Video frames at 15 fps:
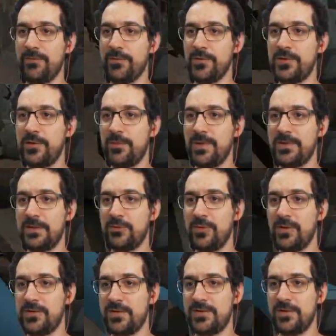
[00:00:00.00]
você umas
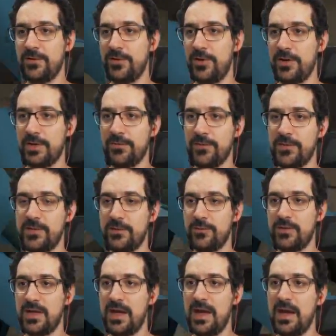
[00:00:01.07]
atualizações na hora que você não
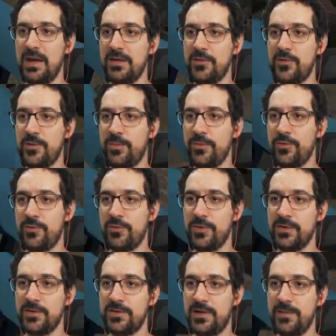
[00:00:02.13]
quer e esse tipo de
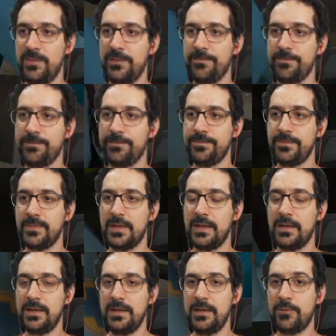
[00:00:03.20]
coisa, sabe?
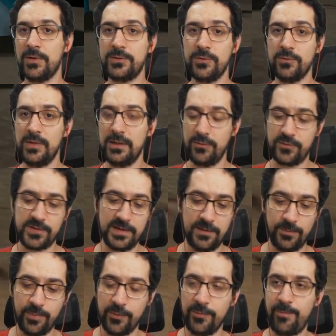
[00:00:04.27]
Enquanto no Linux não, por